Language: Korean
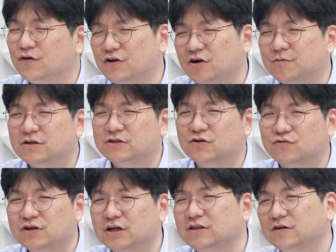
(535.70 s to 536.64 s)
이러면서
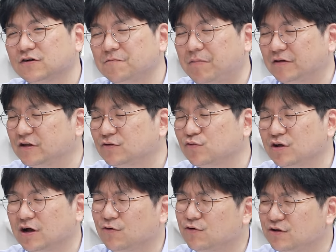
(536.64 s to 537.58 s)
우리가 특권 반대
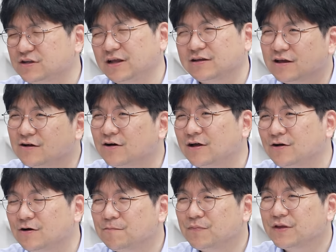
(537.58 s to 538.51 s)
논리가 오히려 생긴 음.
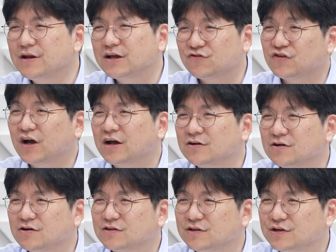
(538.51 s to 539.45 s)
거예요. 이렇게 주장하는
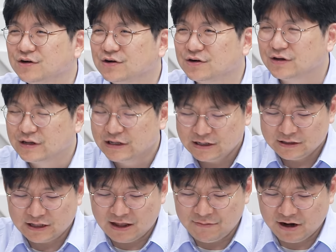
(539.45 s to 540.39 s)
거거든요. 네.
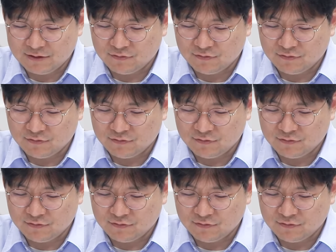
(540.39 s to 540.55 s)
내막이